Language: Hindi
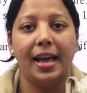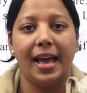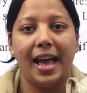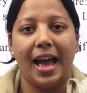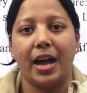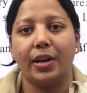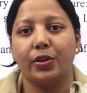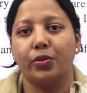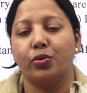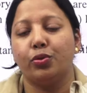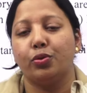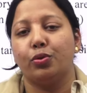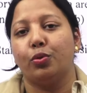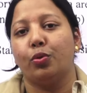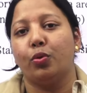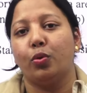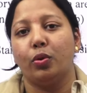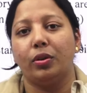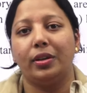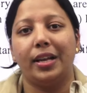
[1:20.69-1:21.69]
एस्टो
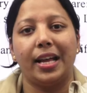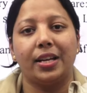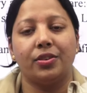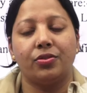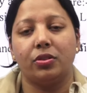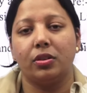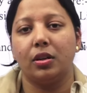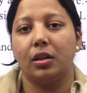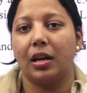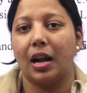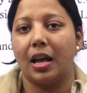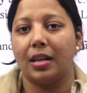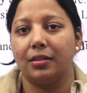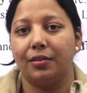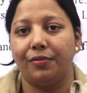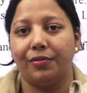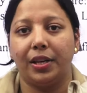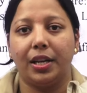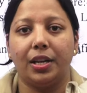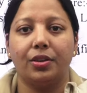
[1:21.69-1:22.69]
टेक्सचर
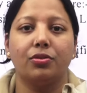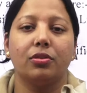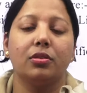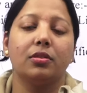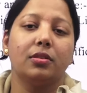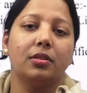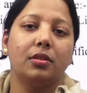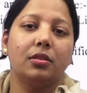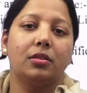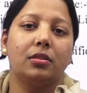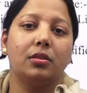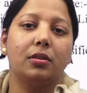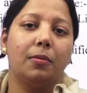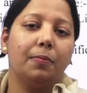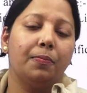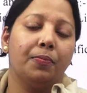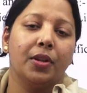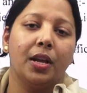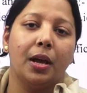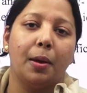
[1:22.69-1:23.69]
क्लासिफिकेशन
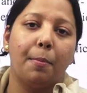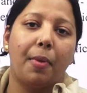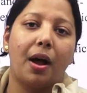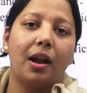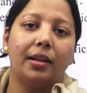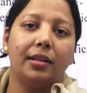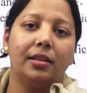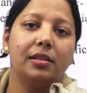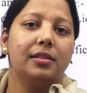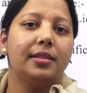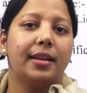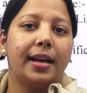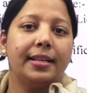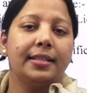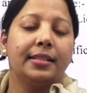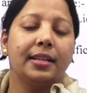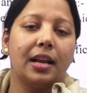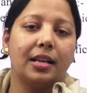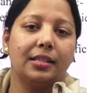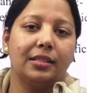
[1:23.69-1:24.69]
सिस्टम पार्टिकल
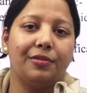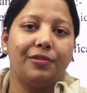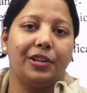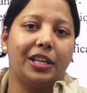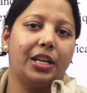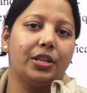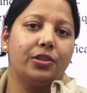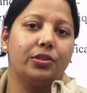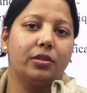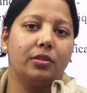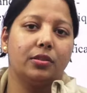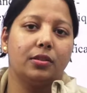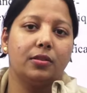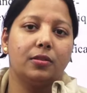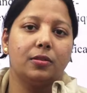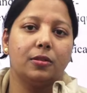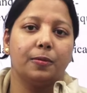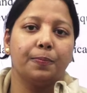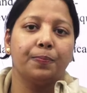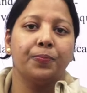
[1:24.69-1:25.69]
साइज क्लासिफिकेशन
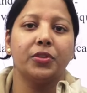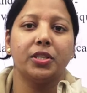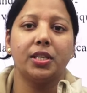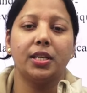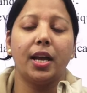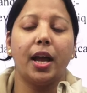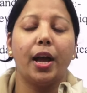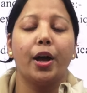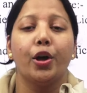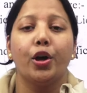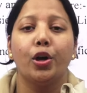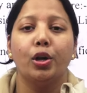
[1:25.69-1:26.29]
सिस्टम ठीक है